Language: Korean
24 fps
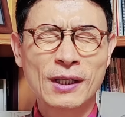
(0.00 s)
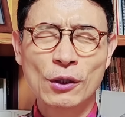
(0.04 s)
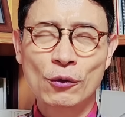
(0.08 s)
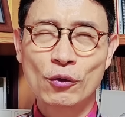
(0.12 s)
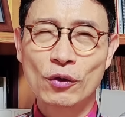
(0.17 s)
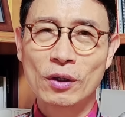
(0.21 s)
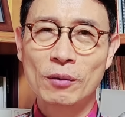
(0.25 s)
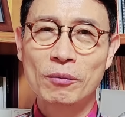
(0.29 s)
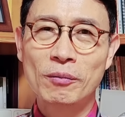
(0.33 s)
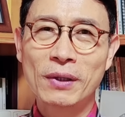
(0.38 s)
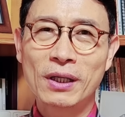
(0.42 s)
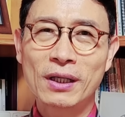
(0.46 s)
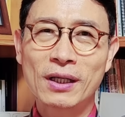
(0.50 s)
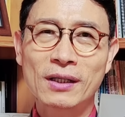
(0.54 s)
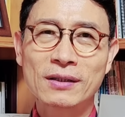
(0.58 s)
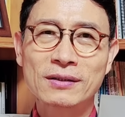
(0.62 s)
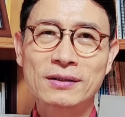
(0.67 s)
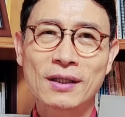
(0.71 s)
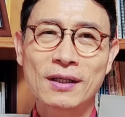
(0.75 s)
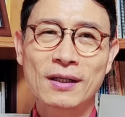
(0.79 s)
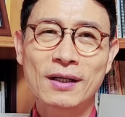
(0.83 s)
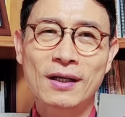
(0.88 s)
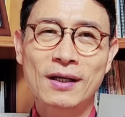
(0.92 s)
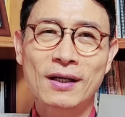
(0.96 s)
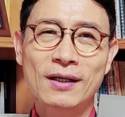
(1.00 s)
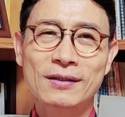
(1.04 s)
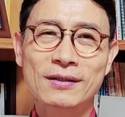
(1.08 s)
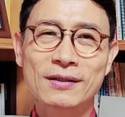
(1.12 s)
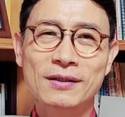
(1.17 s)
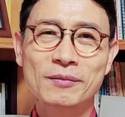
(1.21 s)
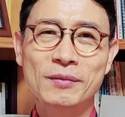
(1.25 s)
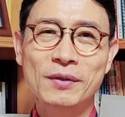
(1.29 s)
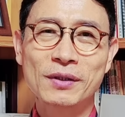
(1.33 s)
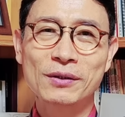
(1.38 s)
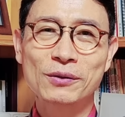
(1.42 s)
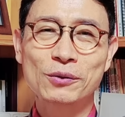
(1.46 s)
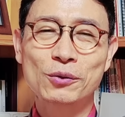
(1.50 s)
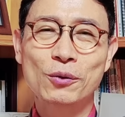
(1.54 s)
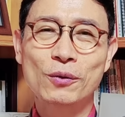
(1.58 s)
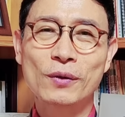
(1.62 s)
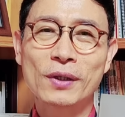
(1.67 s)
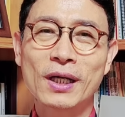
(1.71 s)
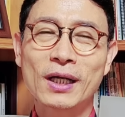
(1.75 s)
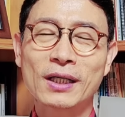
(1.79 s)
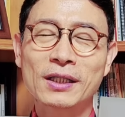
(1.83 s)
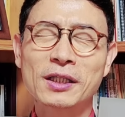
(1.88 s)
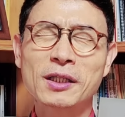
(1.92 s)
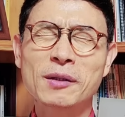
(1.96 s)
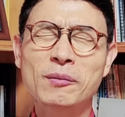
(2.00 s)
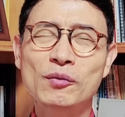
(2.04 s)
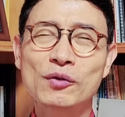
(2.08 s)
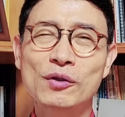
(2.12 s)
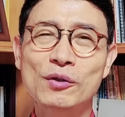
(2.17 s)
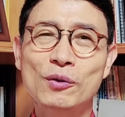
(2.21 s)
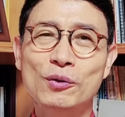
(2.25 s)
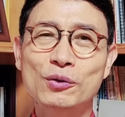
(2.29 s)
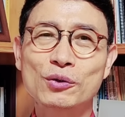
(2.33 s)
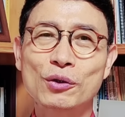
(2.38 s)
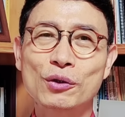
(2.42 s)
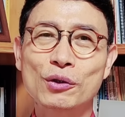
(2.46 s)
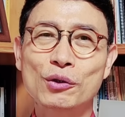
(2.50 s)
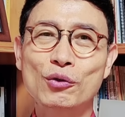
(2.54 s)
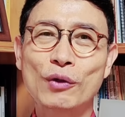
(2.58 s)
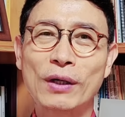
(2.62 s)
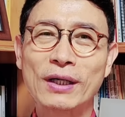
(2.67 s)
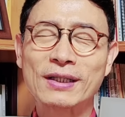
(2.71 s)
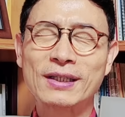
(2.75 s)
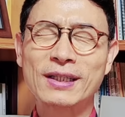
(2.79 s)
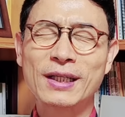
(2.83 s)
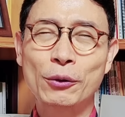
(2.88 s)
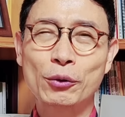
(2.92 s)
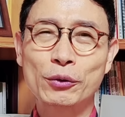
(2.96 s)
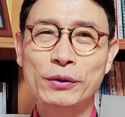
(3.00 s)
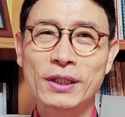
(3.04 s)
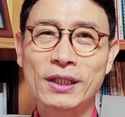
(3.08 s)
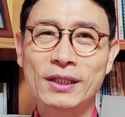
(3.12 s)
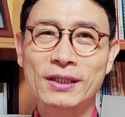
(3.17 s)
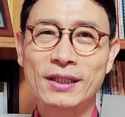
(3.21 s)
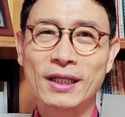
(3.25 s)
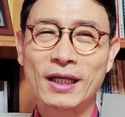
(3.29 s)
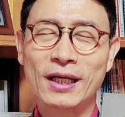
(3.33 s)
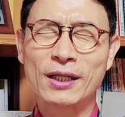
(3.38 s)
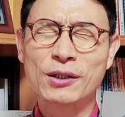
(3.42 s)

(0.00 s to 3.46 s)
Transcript: 웬만한 사람 같으면 노래하기 힘들고 소리도 안 나올 텐데